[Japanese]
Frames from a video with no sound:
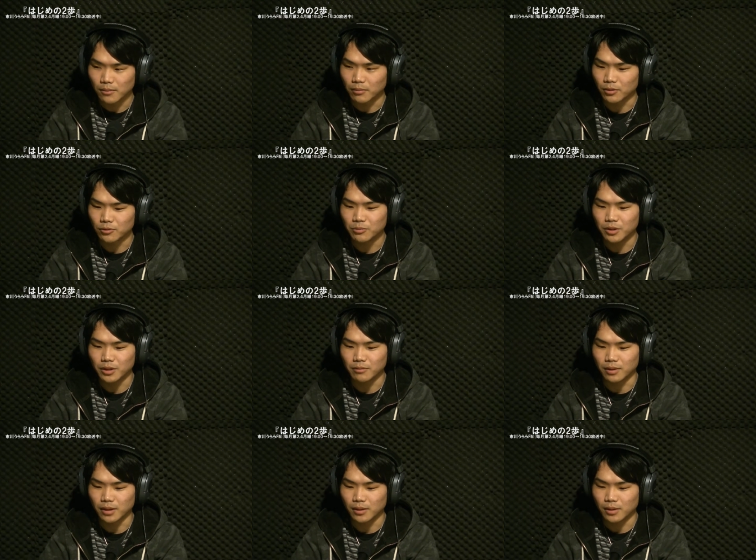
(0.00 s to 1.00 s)
まあ、海に
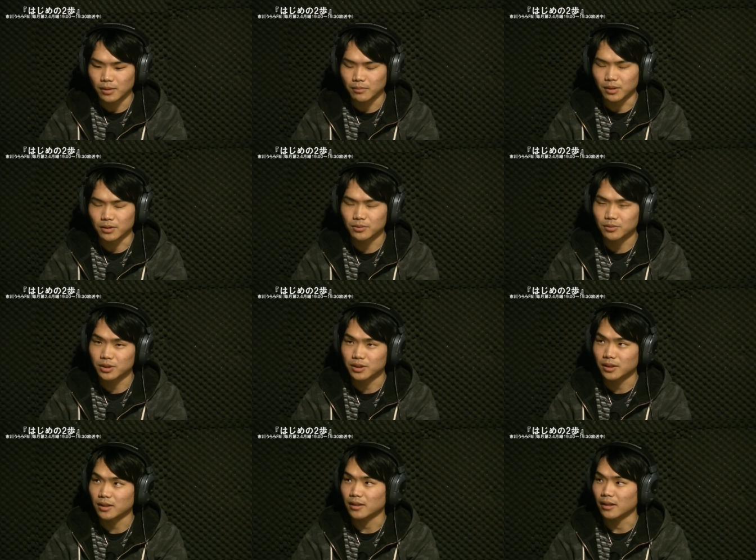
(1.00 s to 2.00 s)
は、まあ、少し
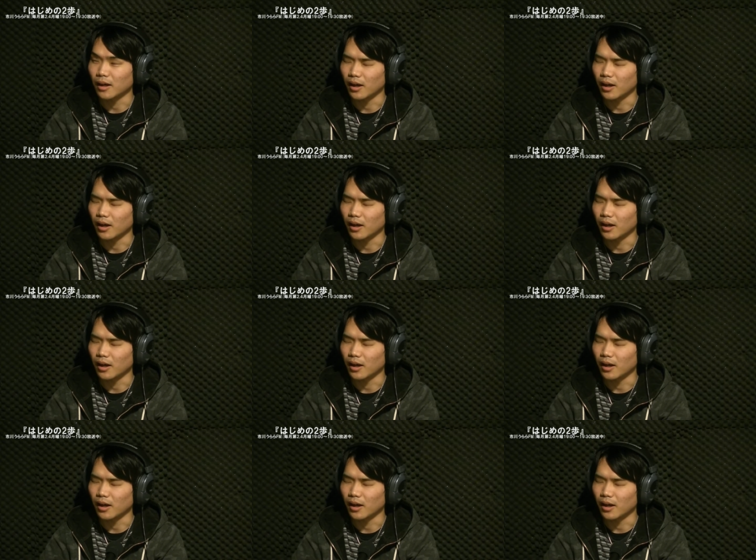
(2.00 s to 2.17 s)
なんか